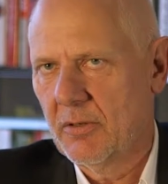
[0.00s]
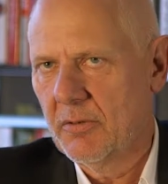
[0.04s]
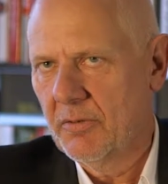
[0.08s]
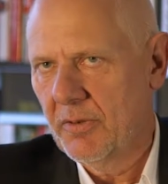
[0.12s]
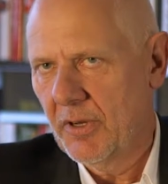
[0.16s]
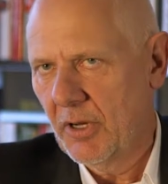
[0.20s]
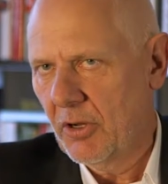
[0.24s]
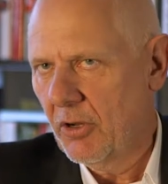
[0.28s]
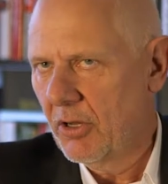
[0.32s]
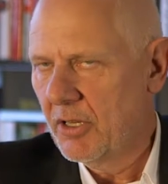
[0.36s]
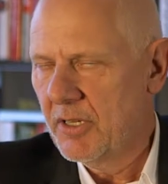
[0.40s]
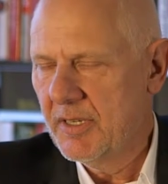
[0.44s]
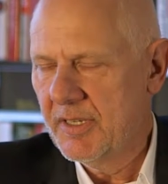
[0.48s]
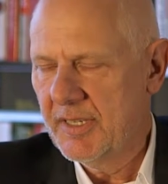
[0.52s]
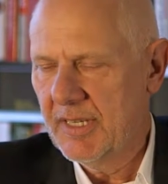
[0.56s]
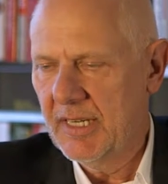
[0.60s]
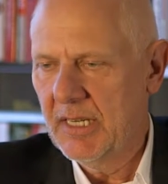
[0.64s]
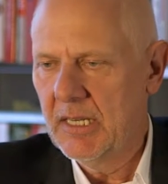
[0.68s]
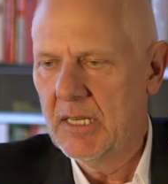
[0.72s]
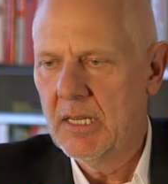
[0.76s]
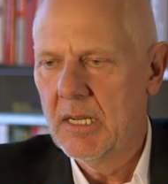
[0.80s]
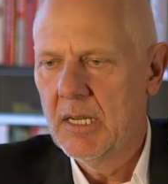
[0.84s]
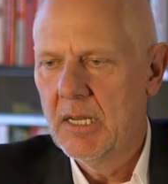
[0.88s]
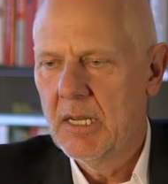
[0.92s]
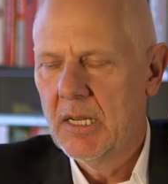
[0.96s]
Und wir können
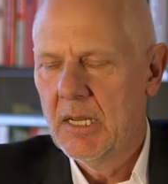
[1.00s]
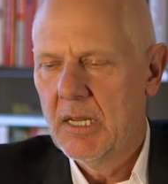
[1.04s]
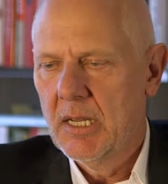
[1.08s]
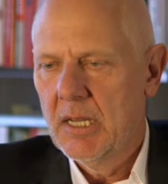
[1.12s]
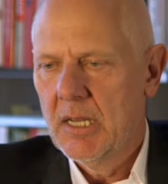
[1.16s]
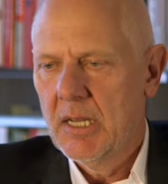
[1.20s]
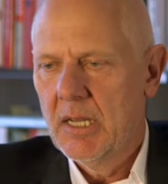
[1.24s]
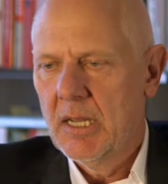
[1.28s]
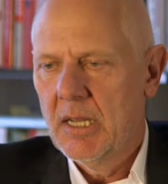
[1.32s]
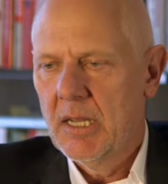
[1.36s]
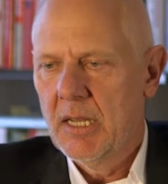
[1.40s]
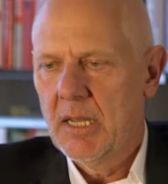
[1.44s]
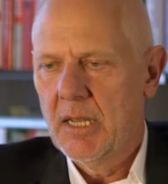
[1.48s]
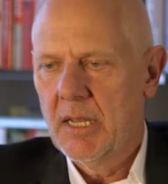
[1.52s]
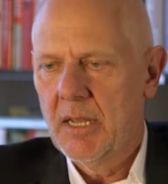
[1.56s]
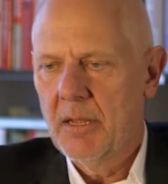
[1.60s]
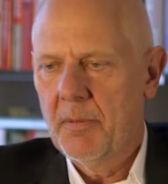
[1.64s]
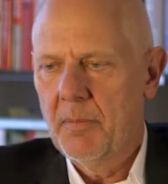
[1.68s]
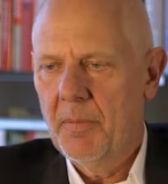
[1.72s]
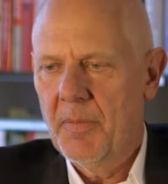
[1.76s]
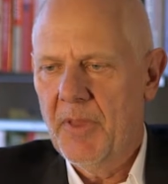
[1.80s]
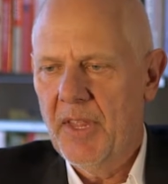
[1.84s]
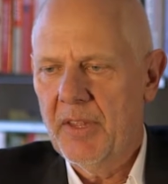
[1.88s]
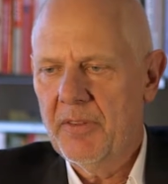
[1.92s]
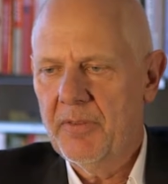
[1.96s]
sehen,
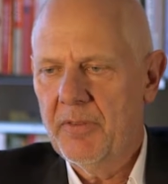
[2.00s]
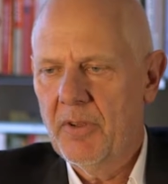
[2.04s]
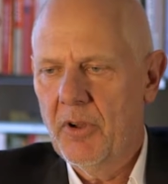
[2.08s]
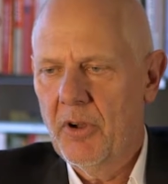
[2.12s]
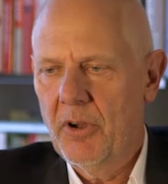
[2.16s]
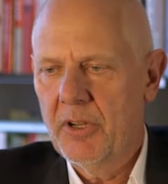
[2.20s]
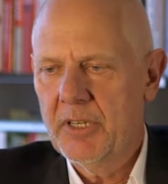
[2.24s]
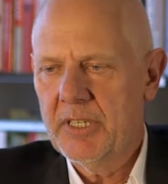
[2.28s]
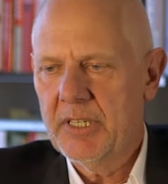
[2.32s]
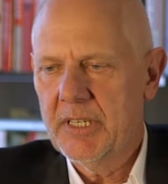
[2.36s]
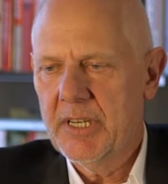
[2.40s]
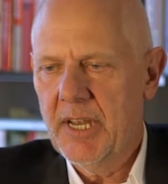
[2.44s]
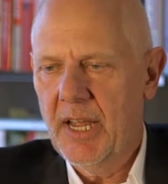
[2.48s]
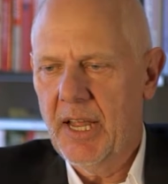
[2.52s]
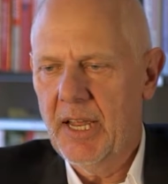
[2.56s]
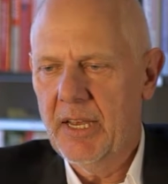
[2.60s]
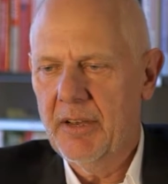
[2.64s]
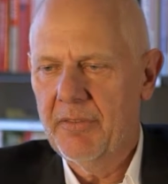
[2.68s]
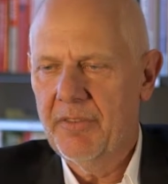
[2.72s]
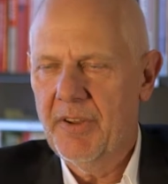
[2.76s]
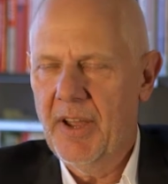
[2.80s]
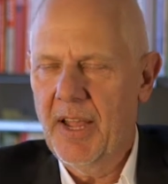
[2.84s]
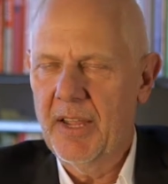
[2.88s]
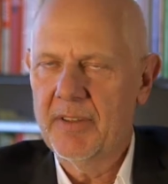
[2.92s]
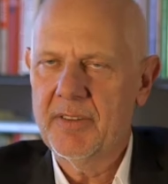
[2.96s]
ähm, dass wir heute in
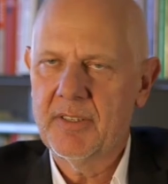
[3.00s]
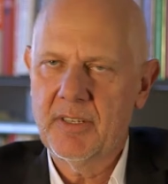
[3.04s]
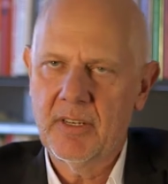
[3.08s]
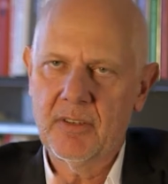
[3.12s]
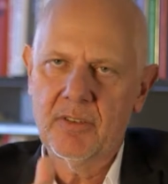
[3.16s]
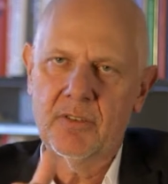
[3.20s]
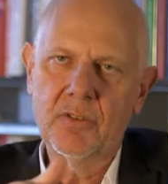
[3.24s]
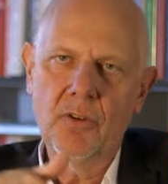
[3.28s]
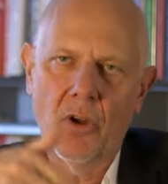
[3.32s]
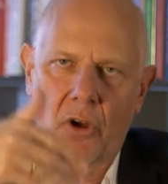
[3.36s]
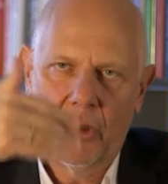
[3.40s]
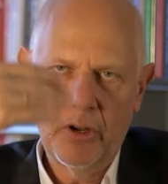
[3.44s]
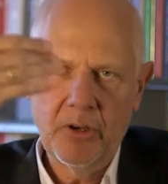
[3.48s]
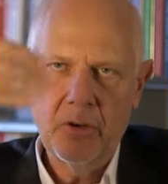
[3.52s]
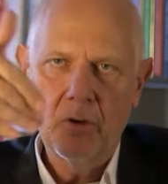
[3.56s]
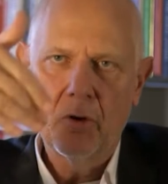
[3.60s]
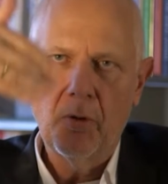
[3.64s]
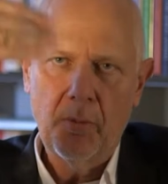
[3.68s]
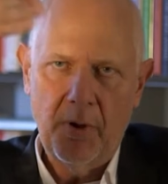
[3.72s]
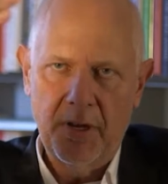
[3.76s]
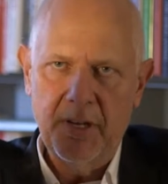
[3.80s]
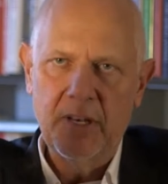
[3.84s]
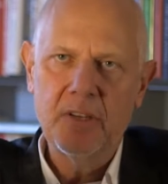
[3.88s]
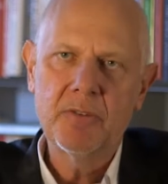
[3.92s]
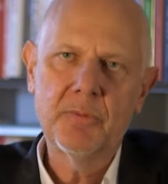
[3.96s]
eine Phase des neuen
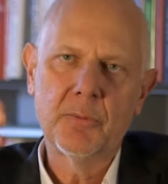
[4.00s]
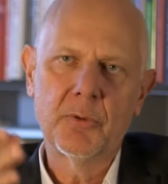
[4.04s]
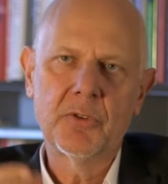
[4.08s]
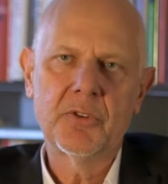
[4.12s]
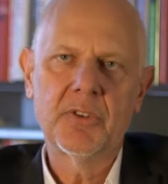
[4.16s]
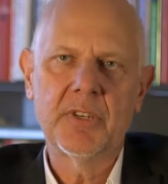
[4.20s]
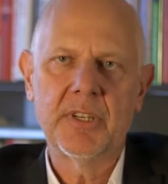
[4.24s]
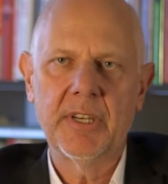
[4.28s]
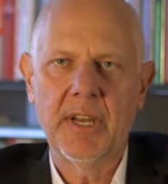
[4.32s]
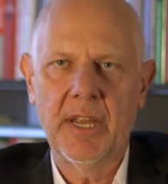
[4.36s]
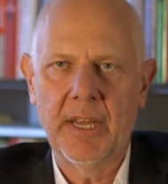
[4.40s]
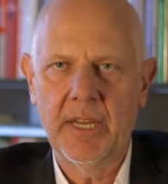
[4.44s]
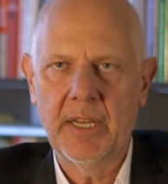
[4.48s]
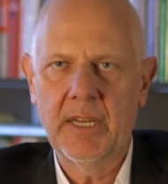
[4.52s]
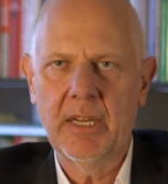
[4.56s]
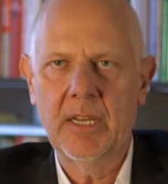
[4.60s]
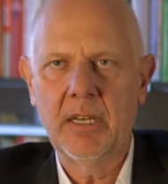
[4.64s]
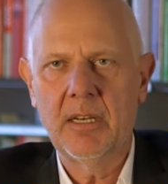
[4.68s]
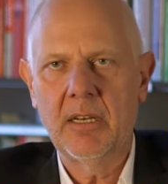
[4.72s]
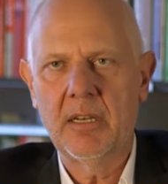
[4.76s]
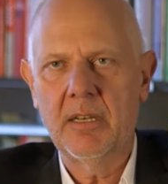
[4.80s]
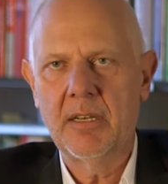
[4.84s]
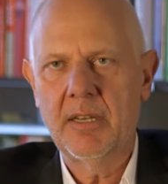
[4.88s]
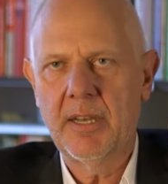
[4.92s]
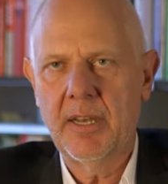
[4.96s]
Urbanismus
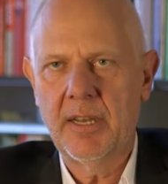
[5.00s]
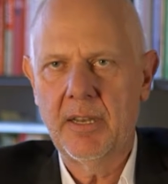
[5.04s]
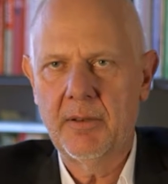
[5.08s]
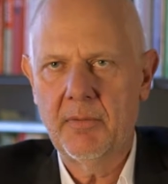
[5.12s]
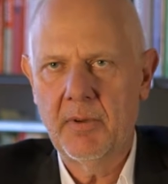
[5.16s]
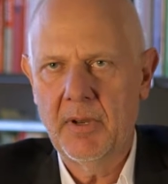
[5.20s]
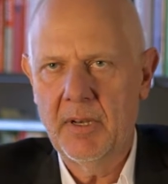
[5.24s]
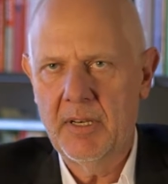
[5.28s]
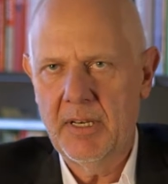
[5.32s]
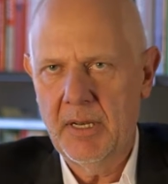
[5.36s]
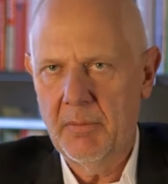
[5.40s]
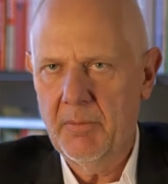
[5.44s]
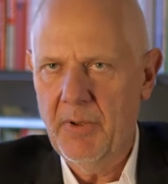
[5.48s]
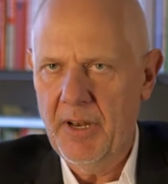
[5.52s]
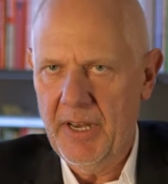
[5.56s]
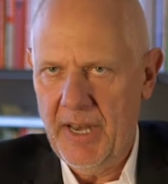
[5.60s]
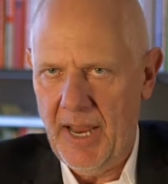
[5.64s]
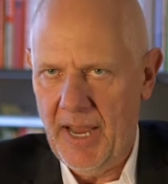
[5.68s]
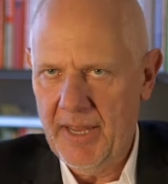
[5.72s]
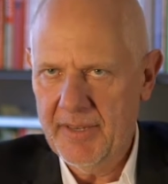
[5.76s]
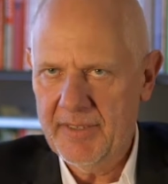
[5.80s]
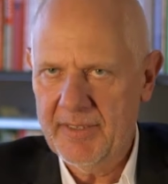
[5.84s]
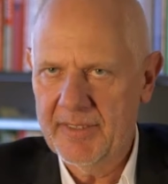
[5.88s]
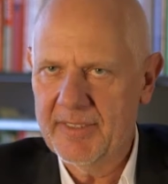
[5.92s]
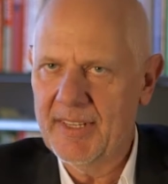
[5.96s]
hineingehen, in, der, in, dem man
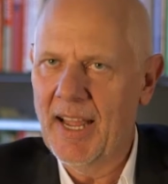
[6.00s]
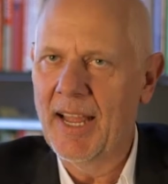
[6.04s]
erstens